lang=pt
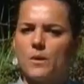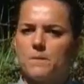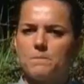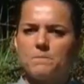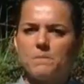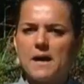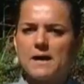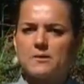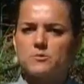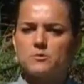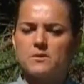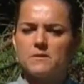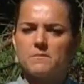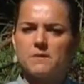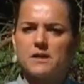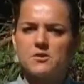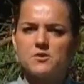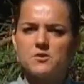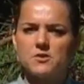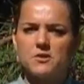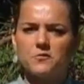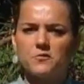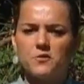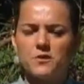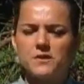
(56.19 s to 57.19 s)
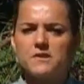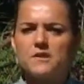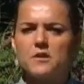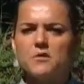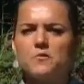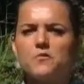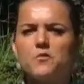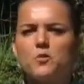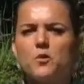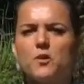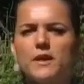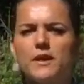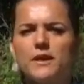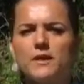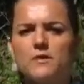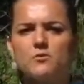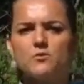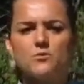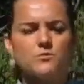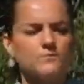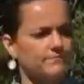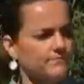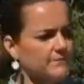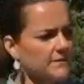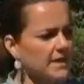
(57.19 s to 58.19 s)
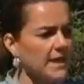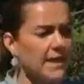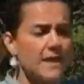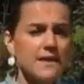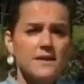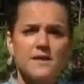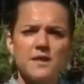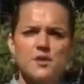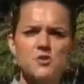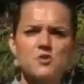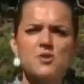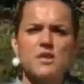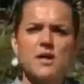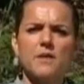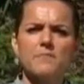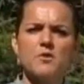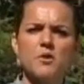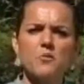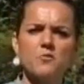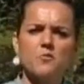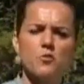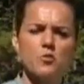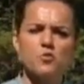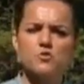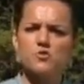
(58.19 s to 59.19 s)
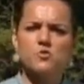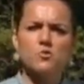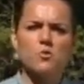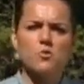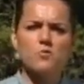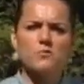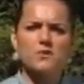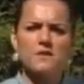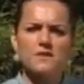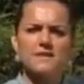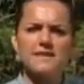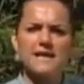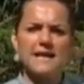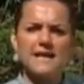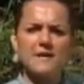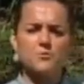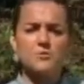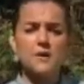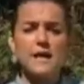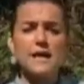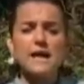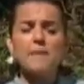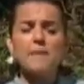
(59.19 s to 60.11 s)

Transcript: O impacto da batida foi tão violento que este caminhão ficou desgovernado e